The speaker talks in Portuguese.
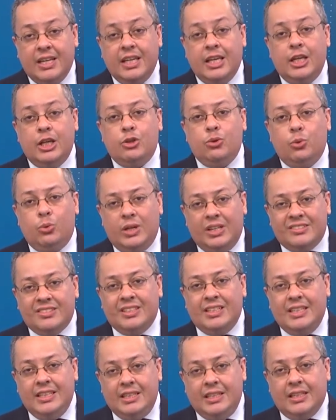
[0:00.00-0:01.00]
e duas
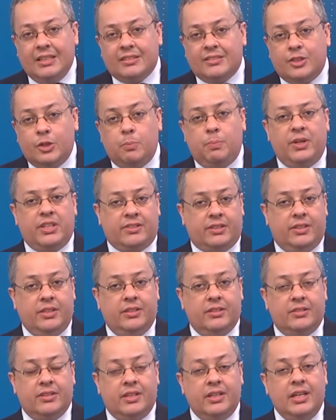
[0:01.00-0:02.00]
linhas de
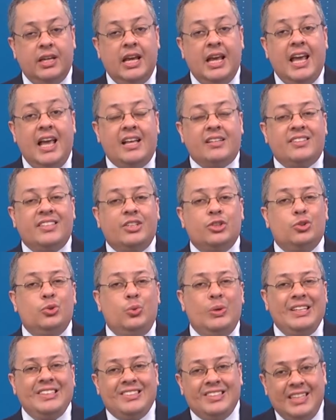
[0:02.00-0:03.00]
pesquisa. Essas
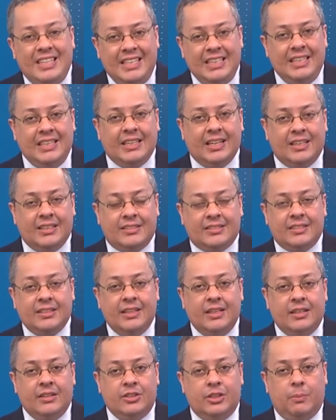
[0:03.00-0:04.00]
duas linhas
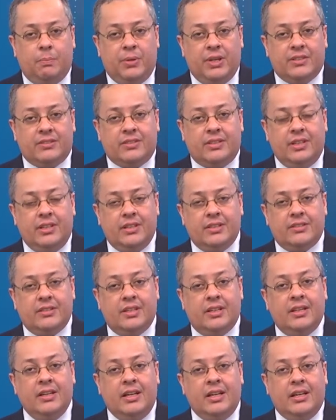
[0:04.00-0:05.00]
de
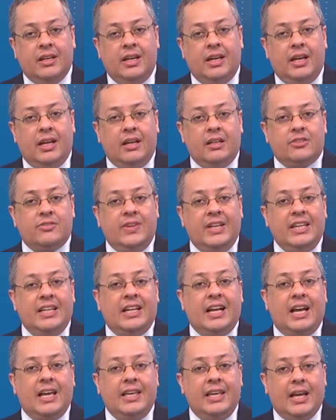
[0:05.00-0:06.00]
pesquisa, né, elas vêm
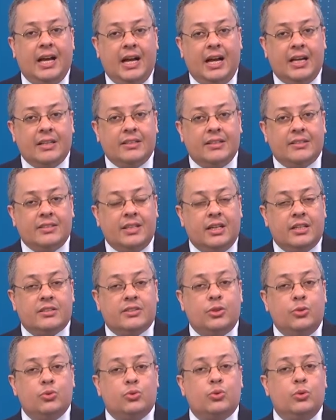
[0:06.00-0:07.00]
carreadas, elas
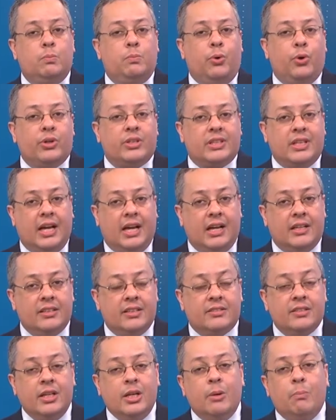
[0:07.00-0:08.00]
são
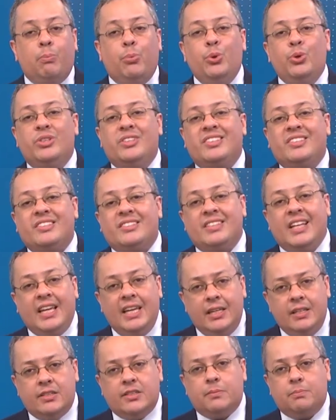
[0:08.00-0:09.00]
suportadas por
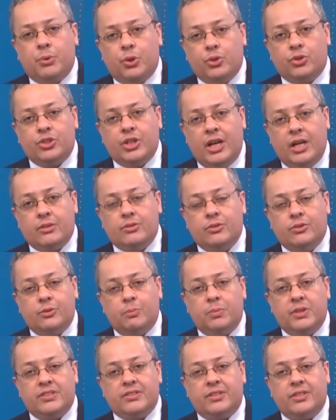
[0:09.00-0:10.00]
seis projetos de
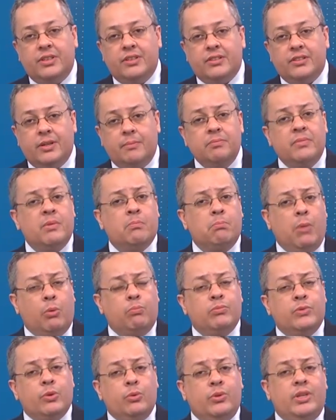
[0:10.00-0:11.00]
pesquisa.
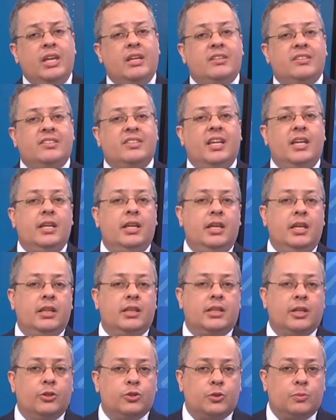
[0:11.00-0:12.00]
Bom, o que, que seriam
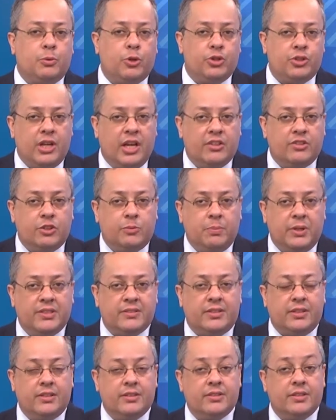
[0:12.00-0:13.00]
então os projetos de
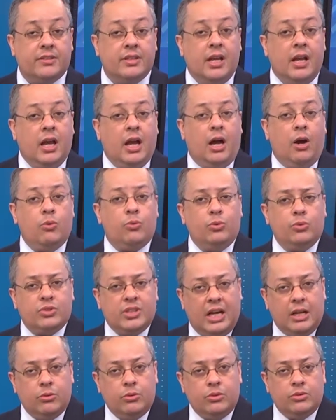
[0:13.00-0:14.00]
pesquisa? Alguns
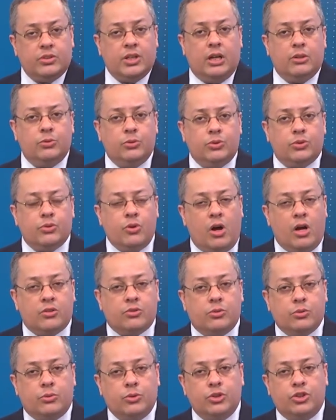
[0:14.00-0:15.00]
alunos, alunos
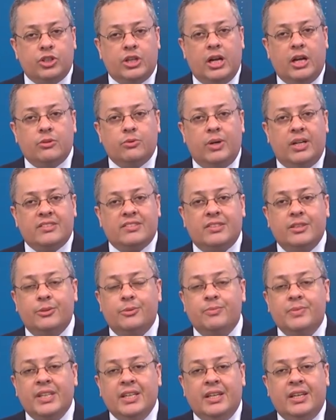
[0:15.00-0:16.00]
nossos do curso de
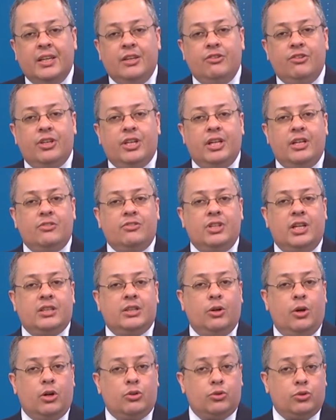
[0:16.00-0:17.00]
graduação em Direito, já
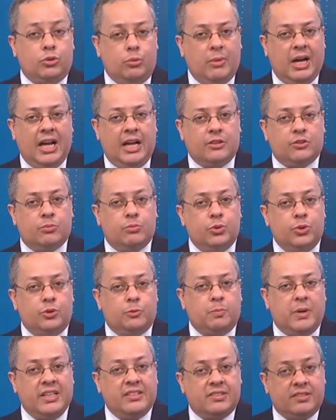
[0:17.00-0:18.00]
estão acostumados,
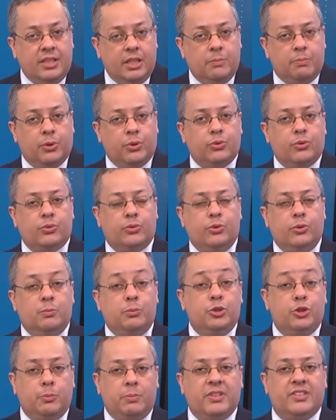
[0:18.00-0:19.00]
muitos participam dos
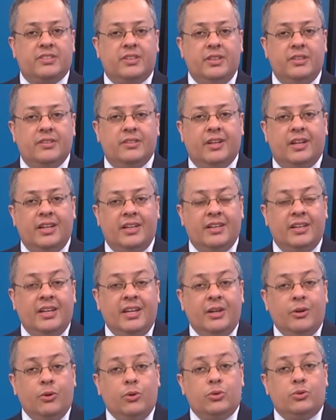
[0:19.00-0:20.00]
grupos de pesquisa, né?
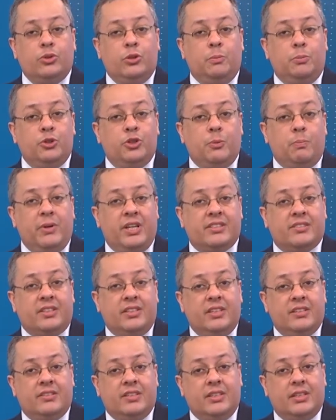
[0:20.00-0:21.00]
Os grupos de
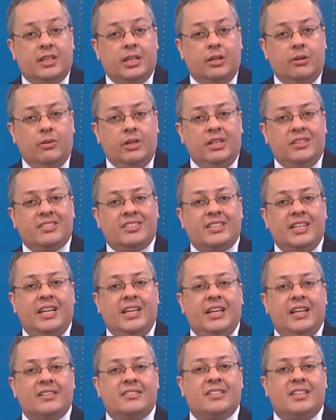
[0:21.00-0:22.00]
pesquisa, então, eles
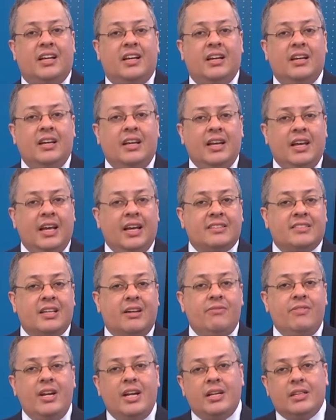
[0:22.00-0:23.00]
têm essa,
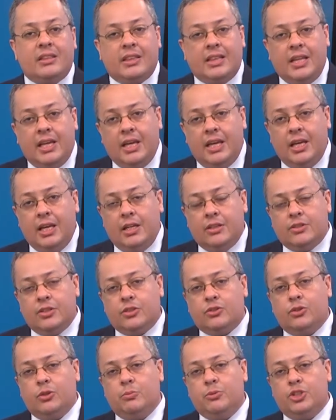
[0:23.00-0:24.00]
essa vertente,
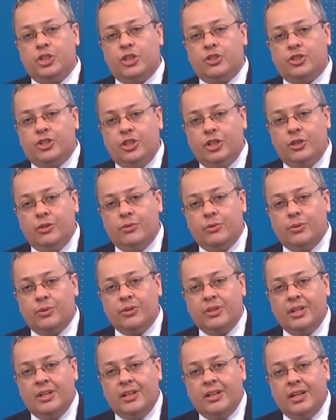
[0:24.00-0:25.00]
esse
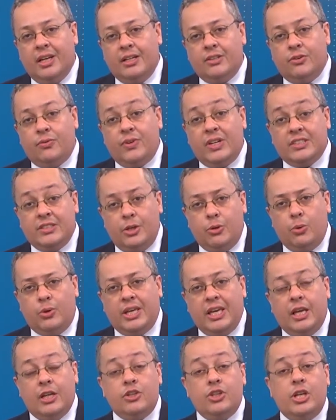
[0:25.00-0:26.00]
objetivo né, de fazer o
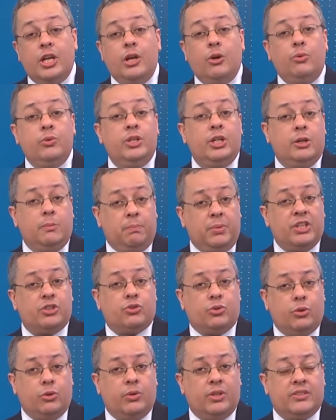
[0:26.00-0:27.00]
quê? De reunir
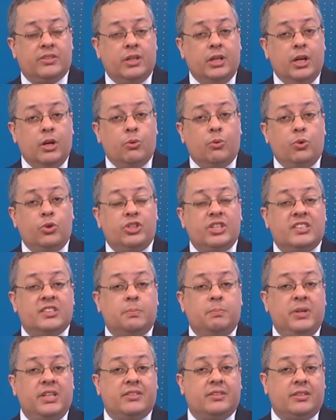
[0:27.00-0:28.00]
pessoas cujas
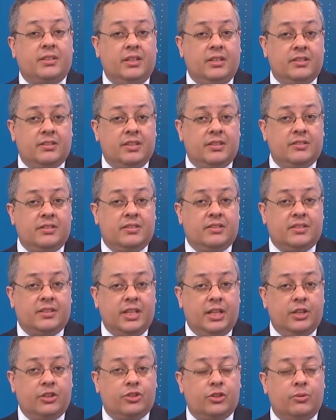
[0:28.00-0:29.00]
pesquisas
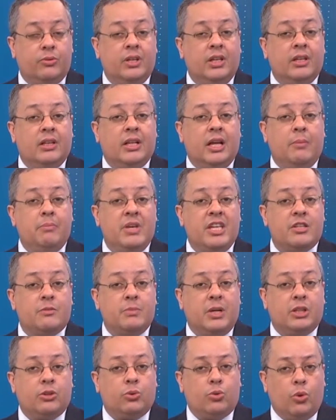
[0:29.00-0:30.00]
estejam na
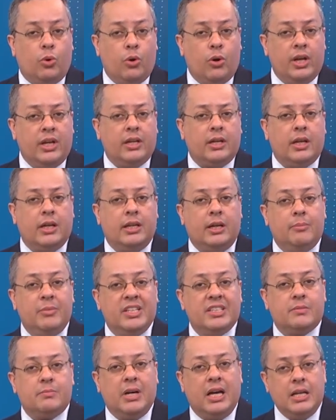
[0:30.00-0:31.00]
mesma tônica, na
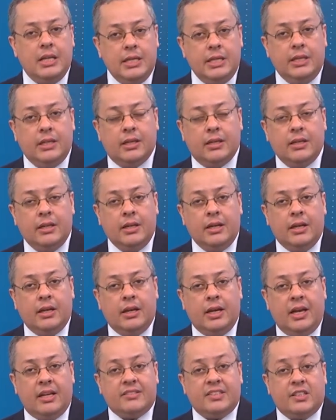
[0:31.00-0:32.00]
mesma linha
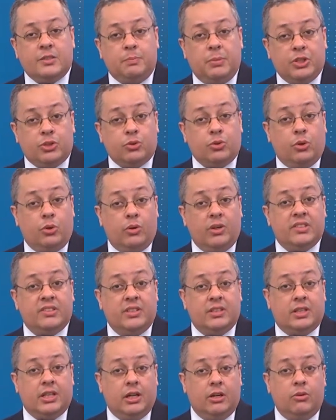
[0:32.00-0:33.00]
essas pessoas,
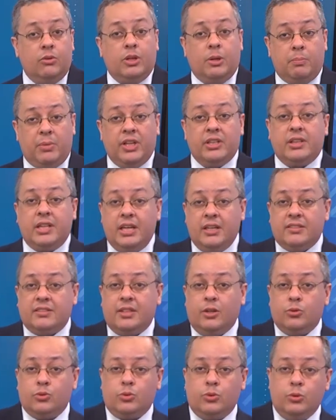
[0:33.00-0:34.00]
então, que
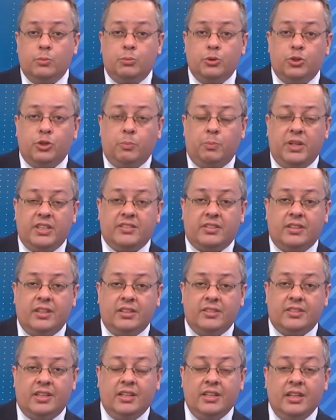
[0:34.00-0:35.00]
pertencem aos grupos de
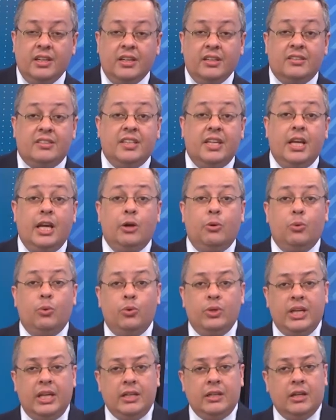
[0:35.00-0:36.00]
pesquisa, se
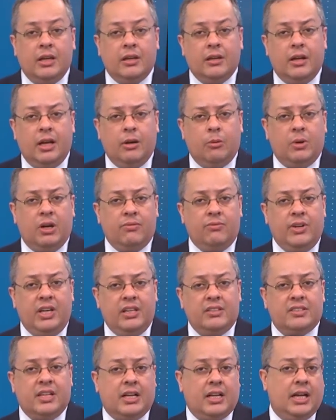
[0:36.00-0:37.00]
reúnem né, uma
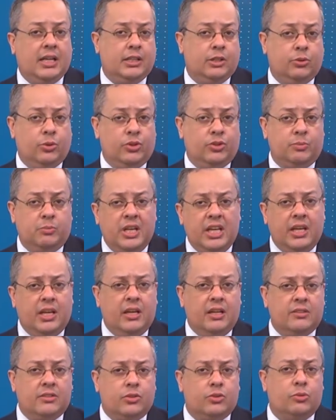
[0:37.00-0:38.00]
vez a cada dois
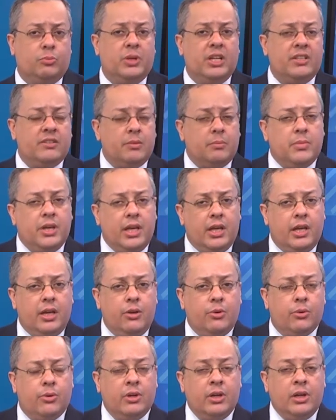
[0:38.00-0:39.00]
meses, um mês e meio,